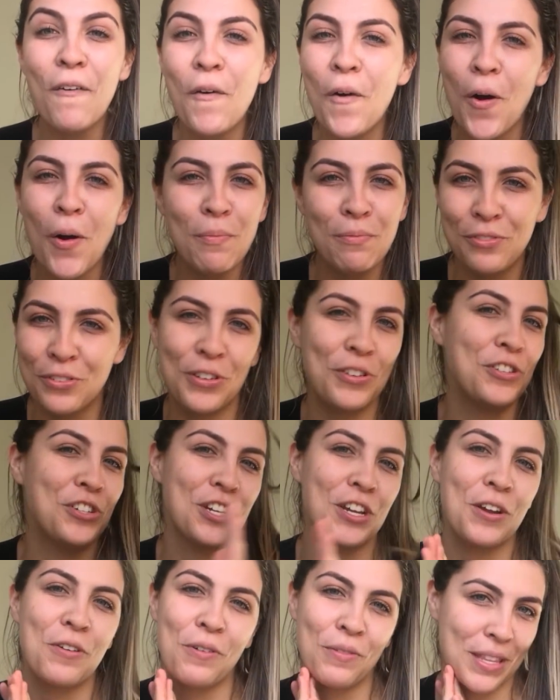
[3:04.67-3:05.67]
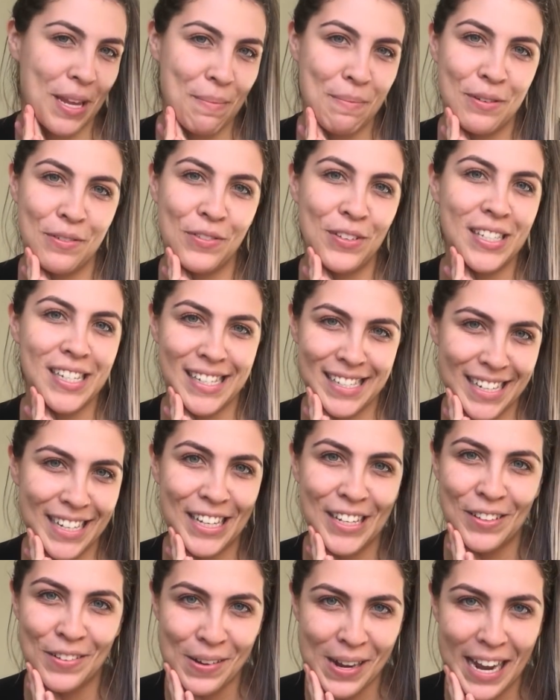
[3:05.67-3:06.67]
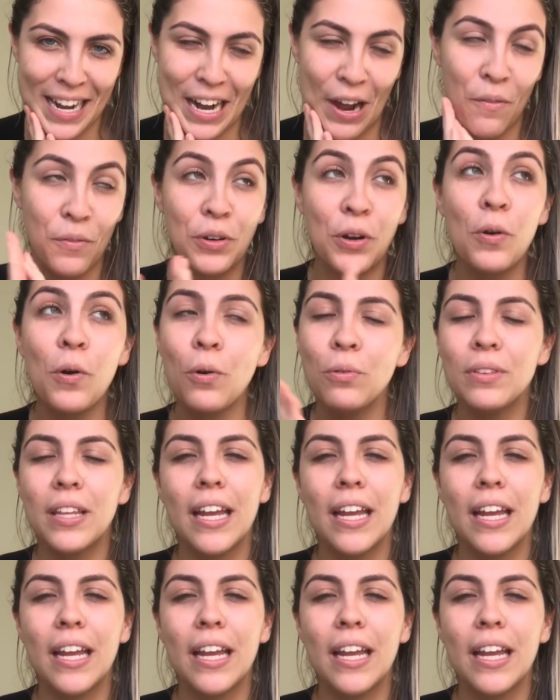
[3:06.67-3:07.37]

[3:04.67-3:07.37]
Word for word: E é óbvio que eu tinha que contar pra vocês aqui do canal.